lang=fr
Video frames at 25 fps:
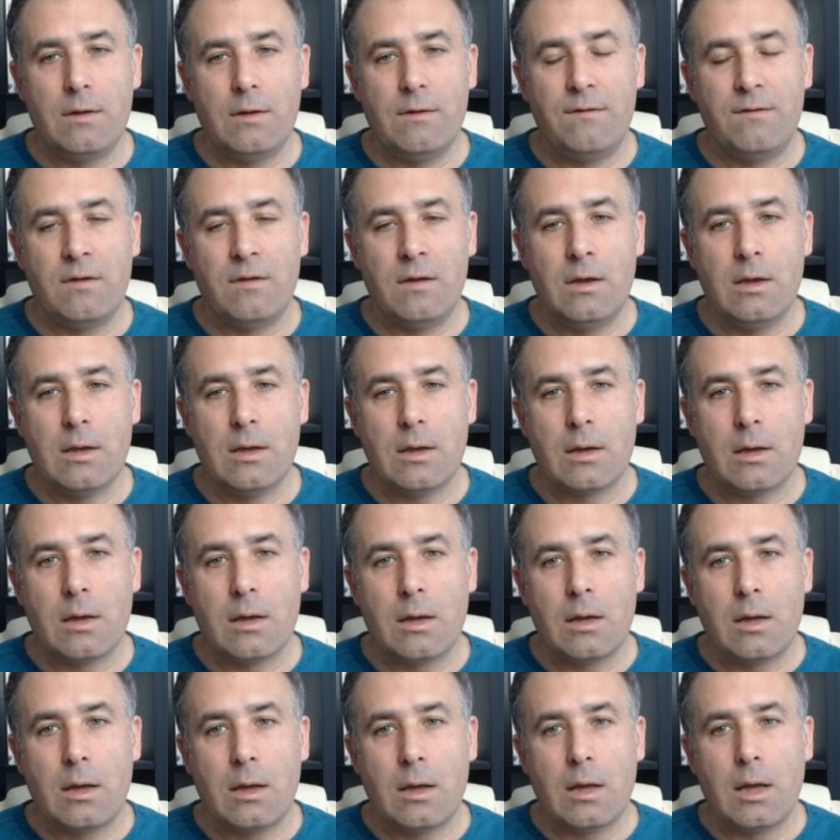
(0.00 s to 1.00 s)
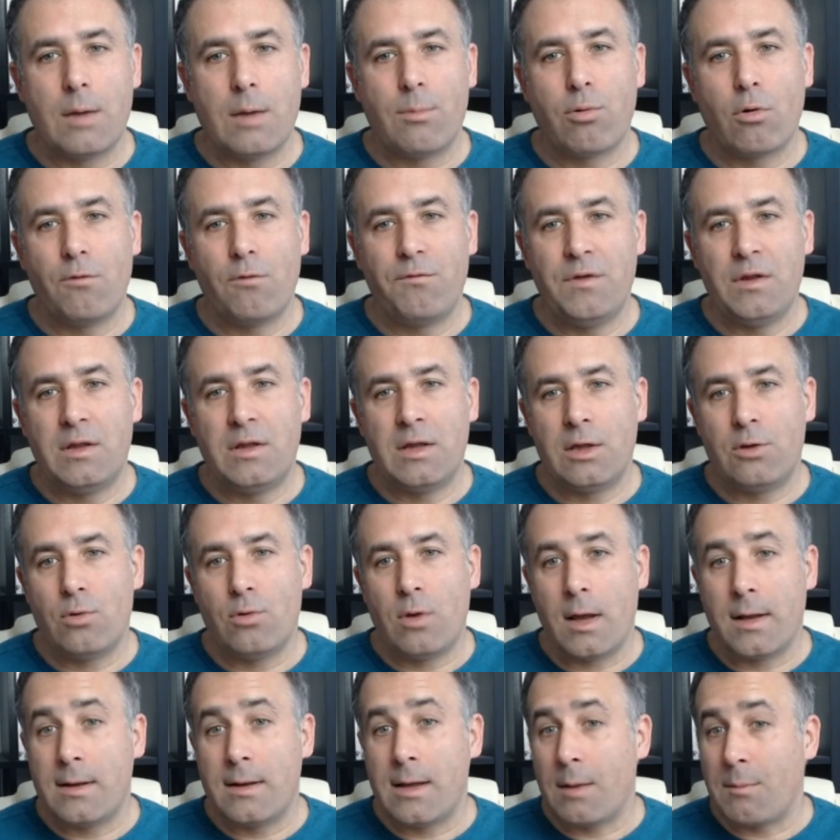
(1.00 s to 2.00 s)
ici et profiter de
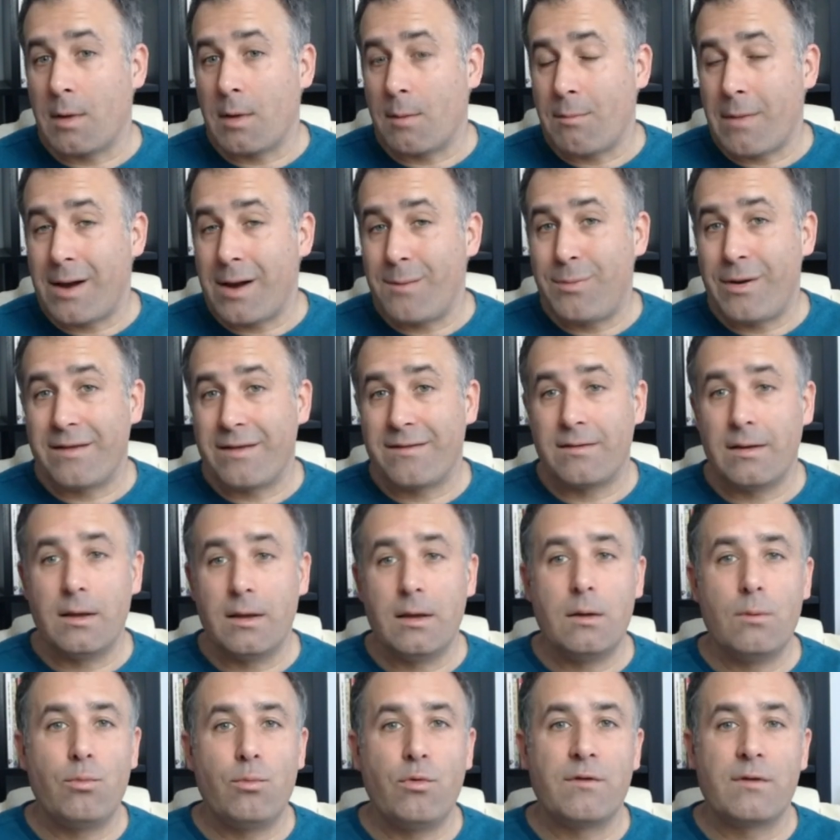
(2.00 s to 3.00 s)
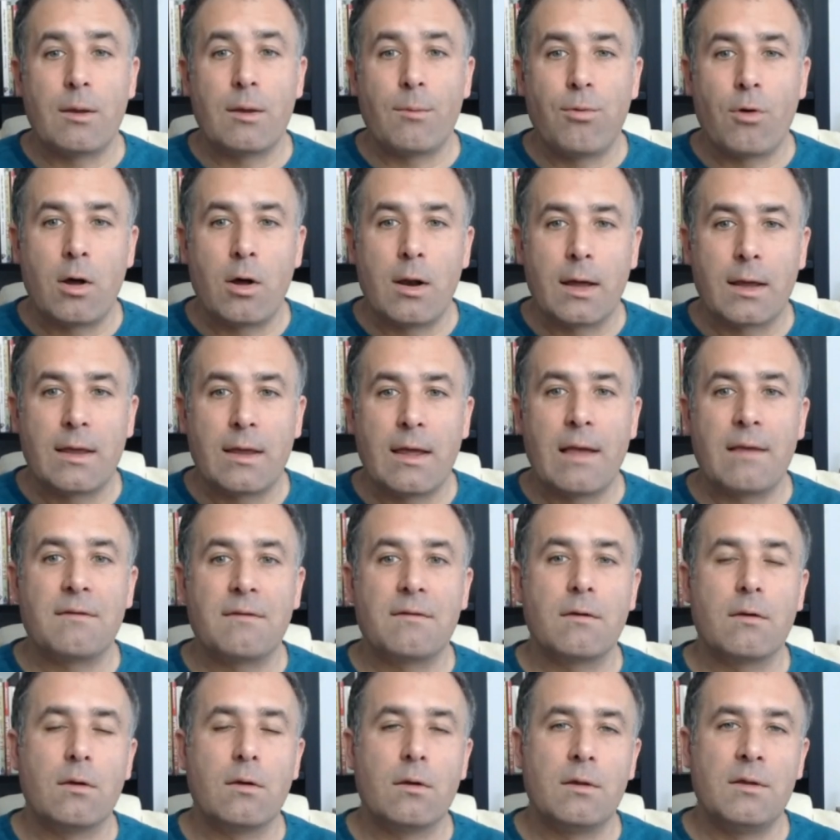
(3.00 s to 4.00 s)
la dame mal placée, puisqu'elle prend la
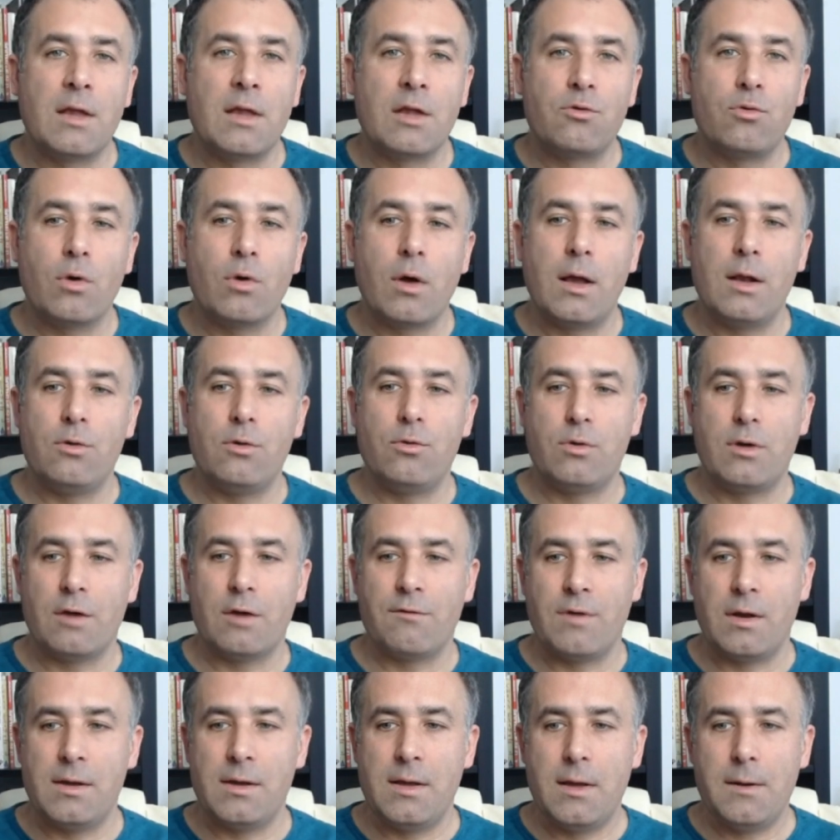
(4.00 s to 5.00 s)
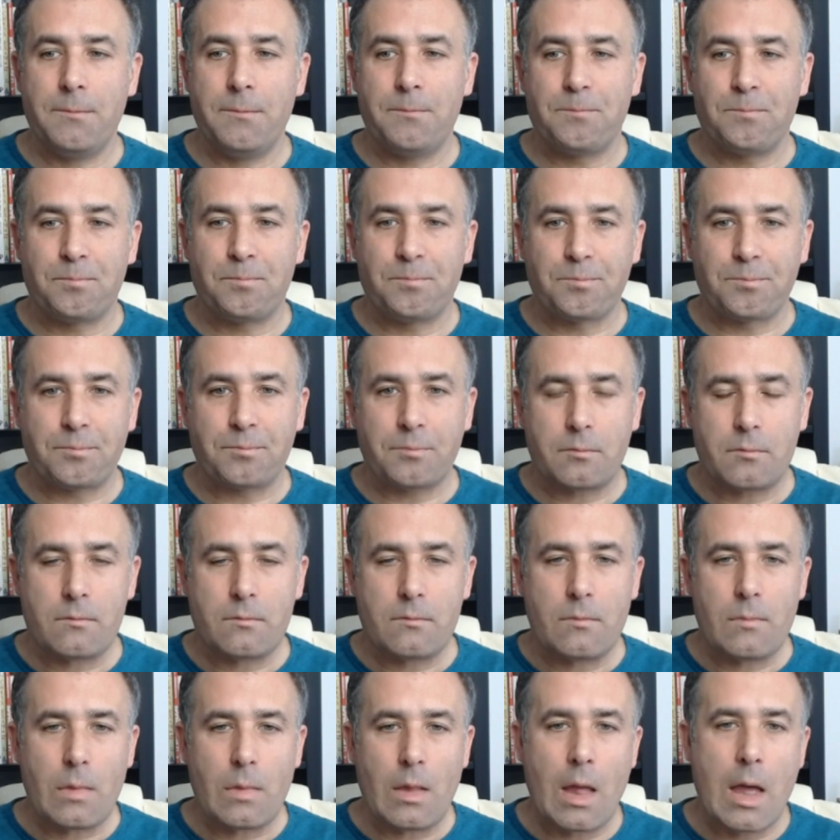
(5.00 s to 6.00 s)
case naturelle du cavalier.
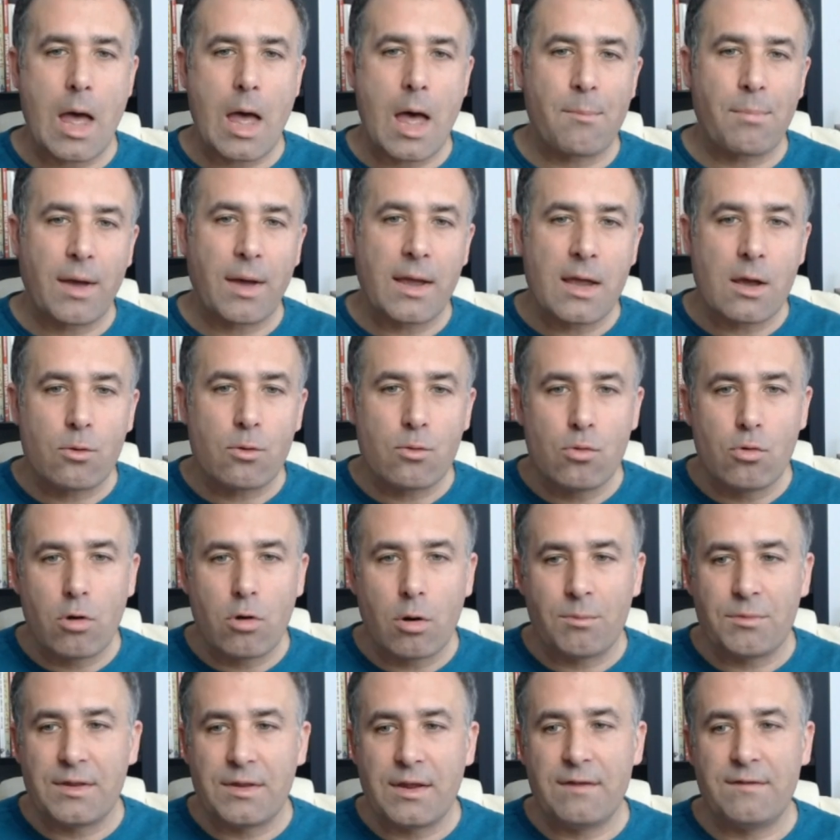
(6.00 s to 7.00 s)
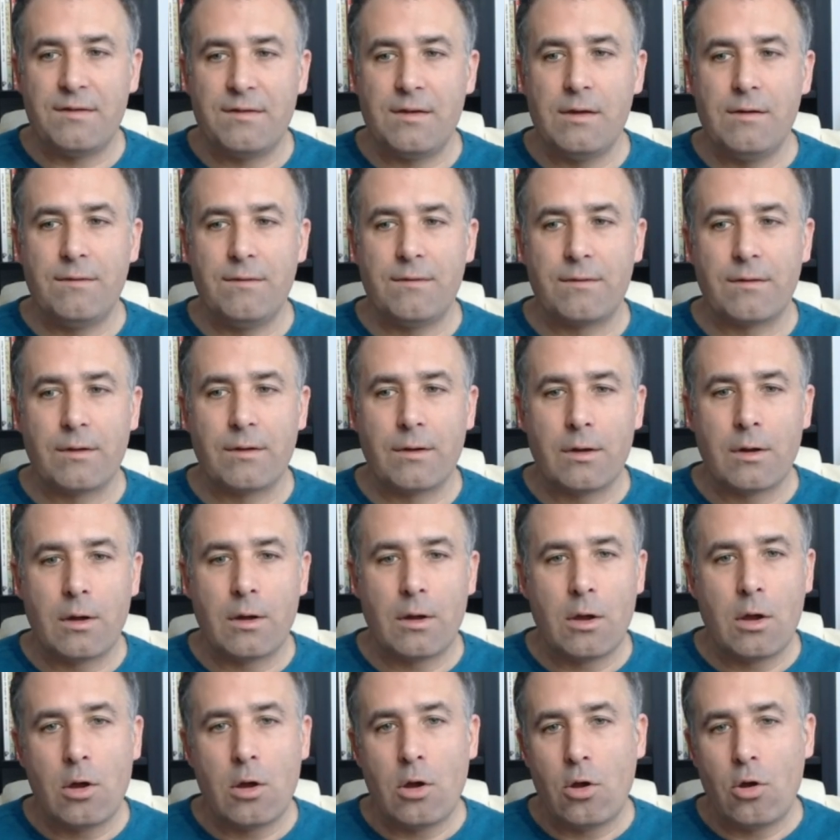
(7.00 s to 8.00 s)
Après un coup comme D6,
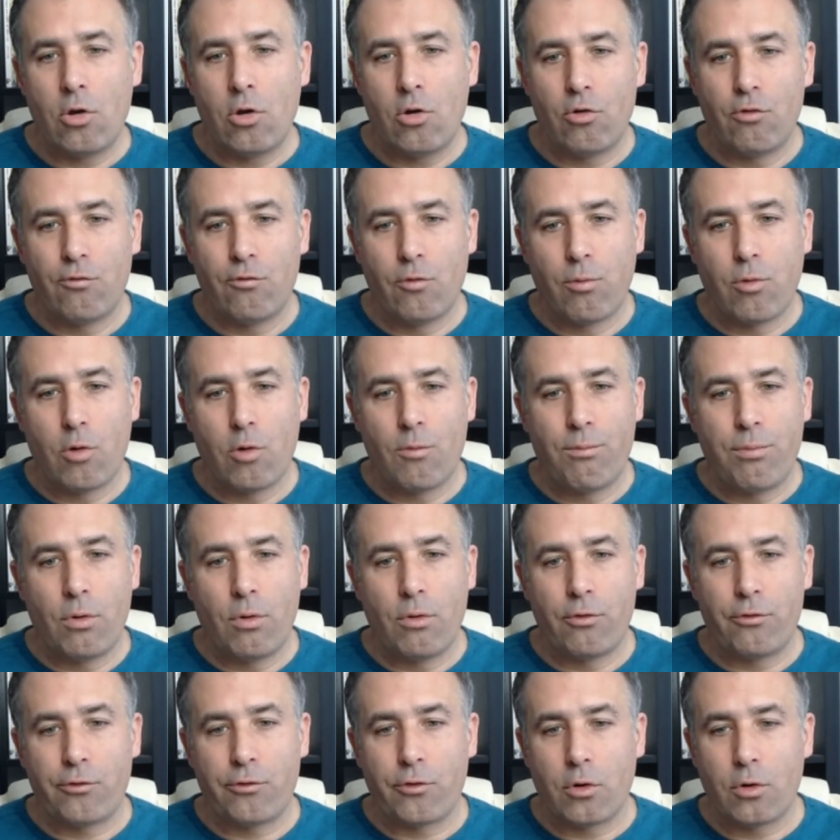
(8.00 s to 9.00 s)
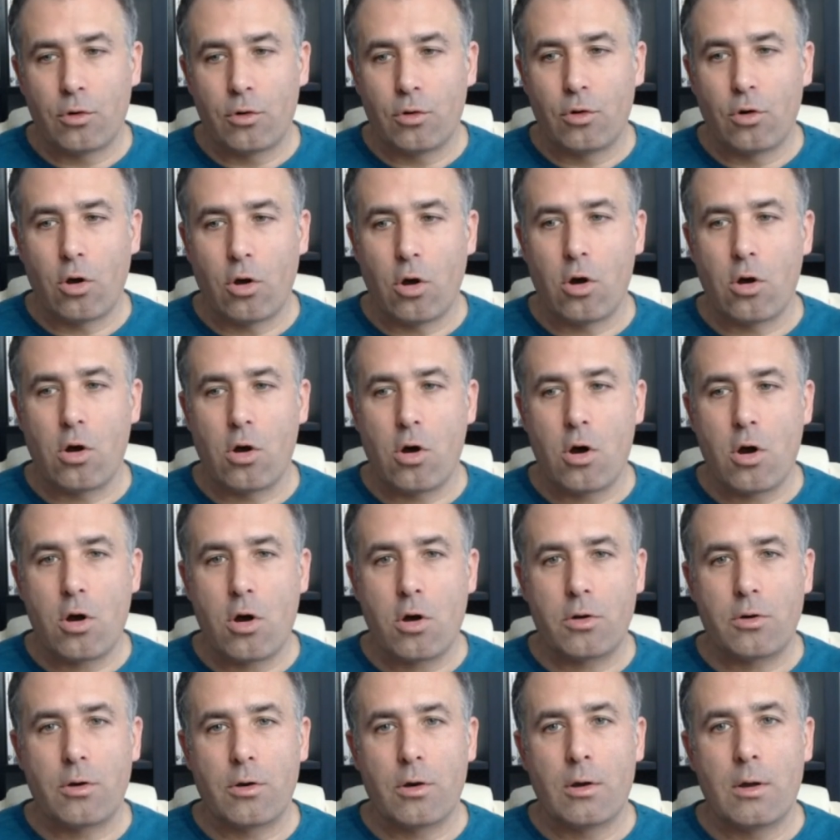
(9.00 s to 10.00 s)
je vous propose grand
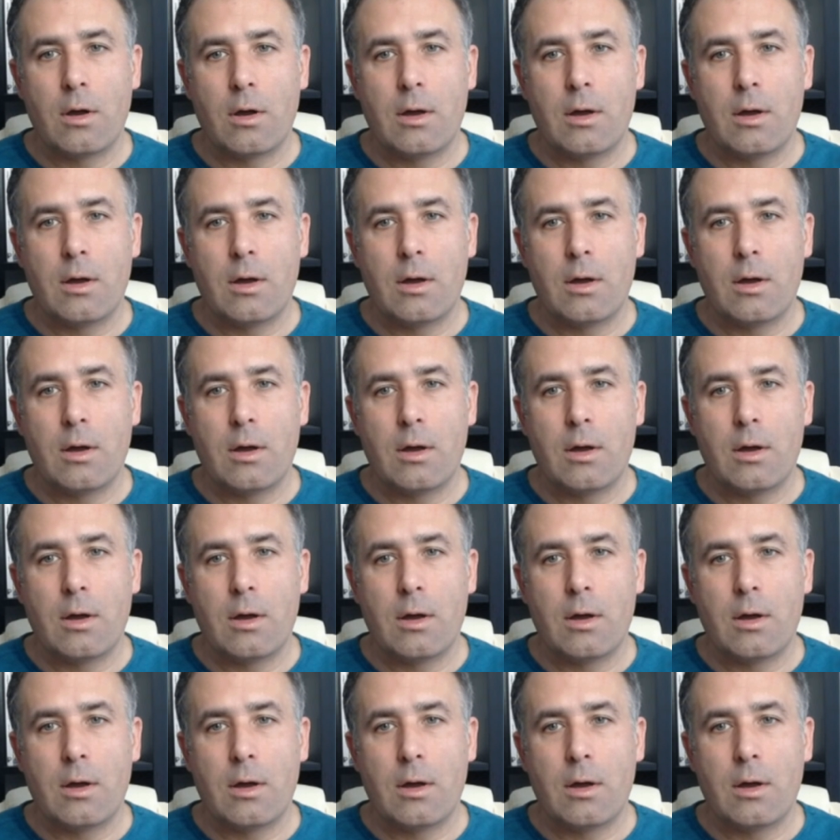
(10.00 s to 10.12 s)
roque,